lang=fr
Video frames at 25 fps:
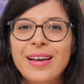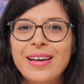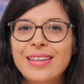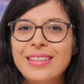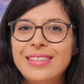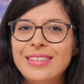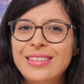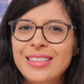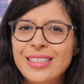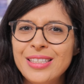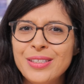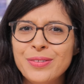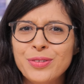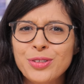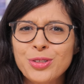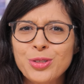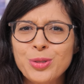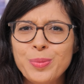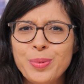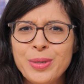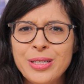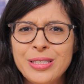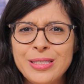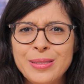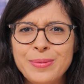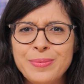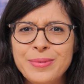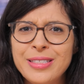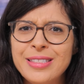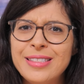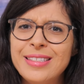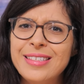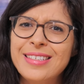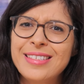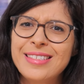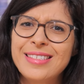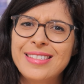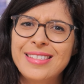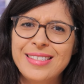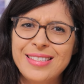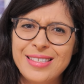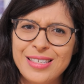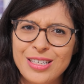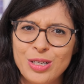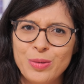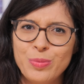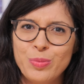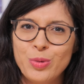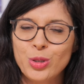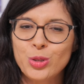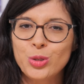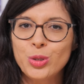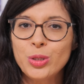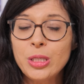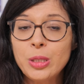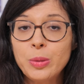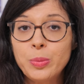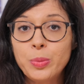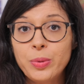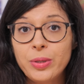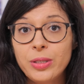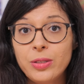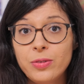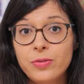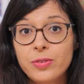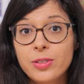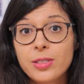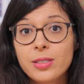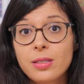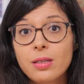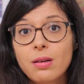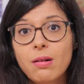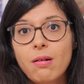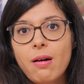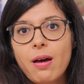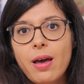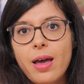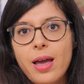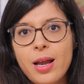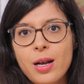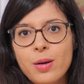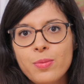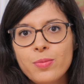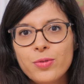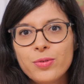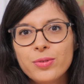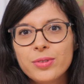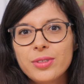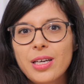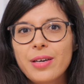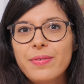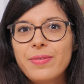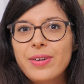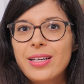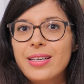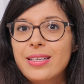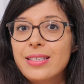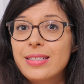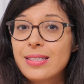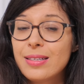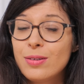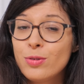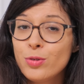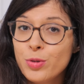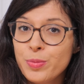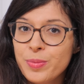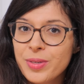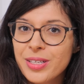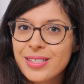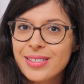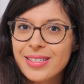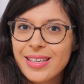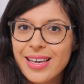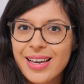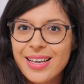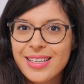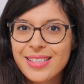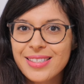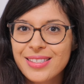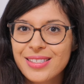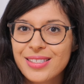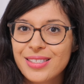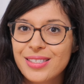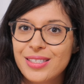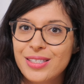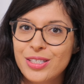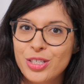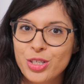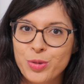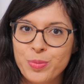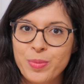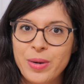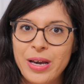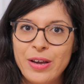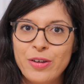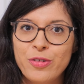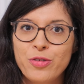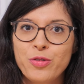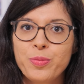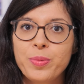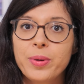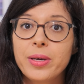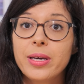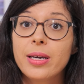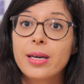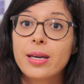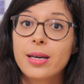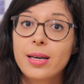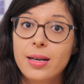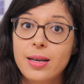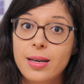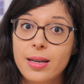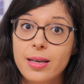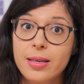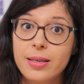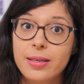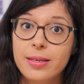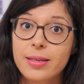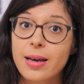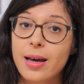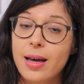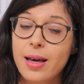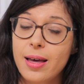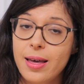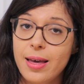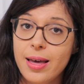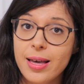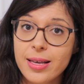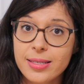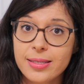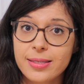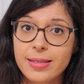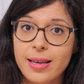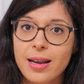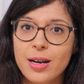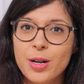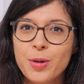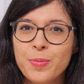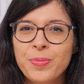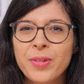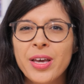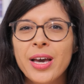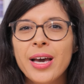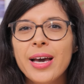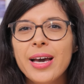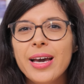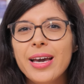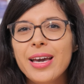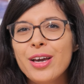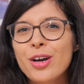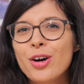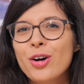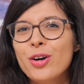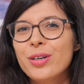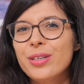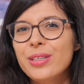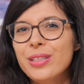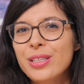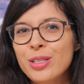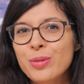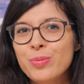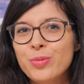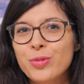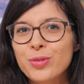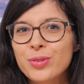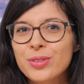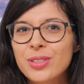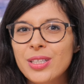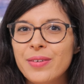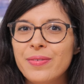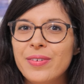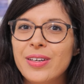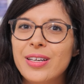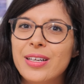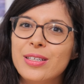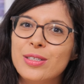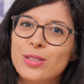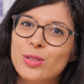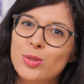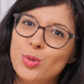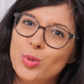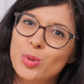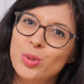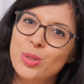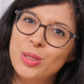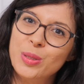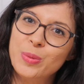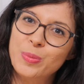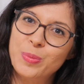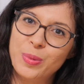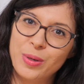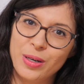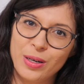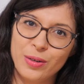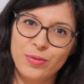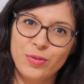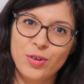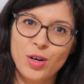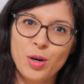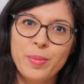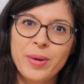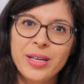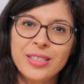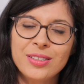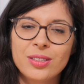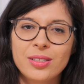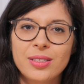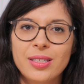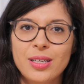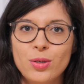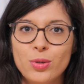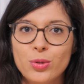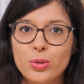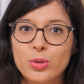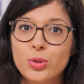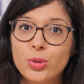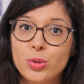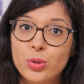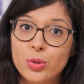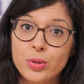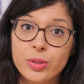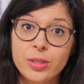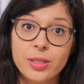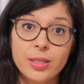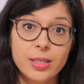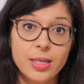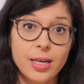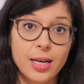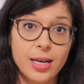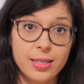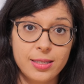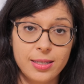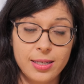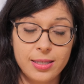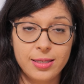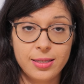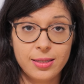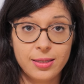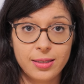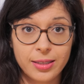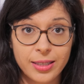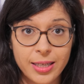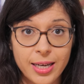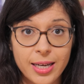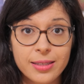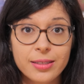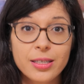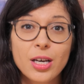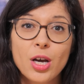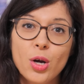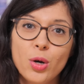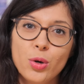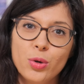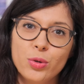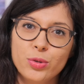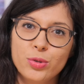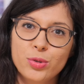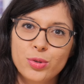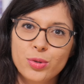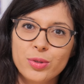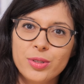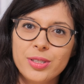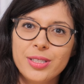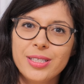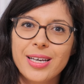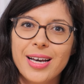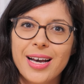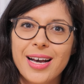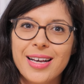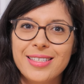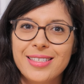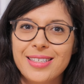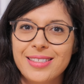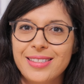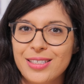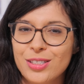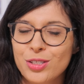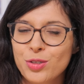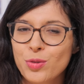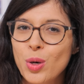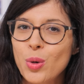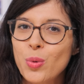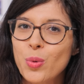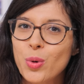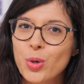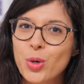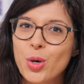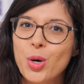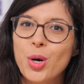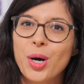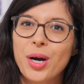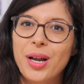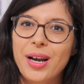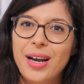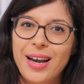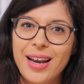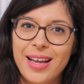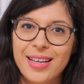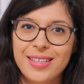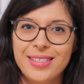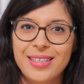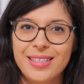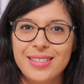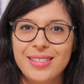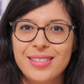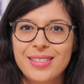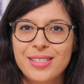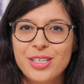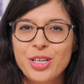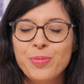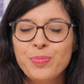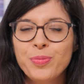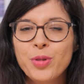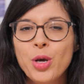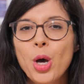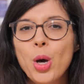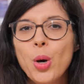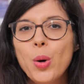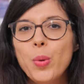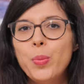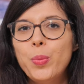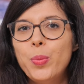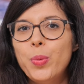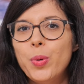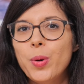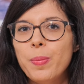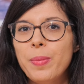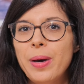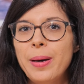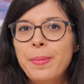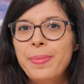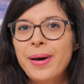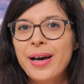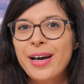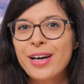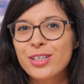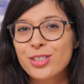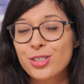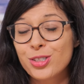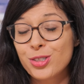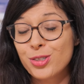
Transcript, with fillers: Niveau compatibilité, c'est important, il peut être fixé en l monte avec les Lumix S, Sigma FP et Leica SL, et en e monte avec les Sony plein format tels le Sony A7 IV, le Sony A7S3 ou encore l'A7C pour ma part,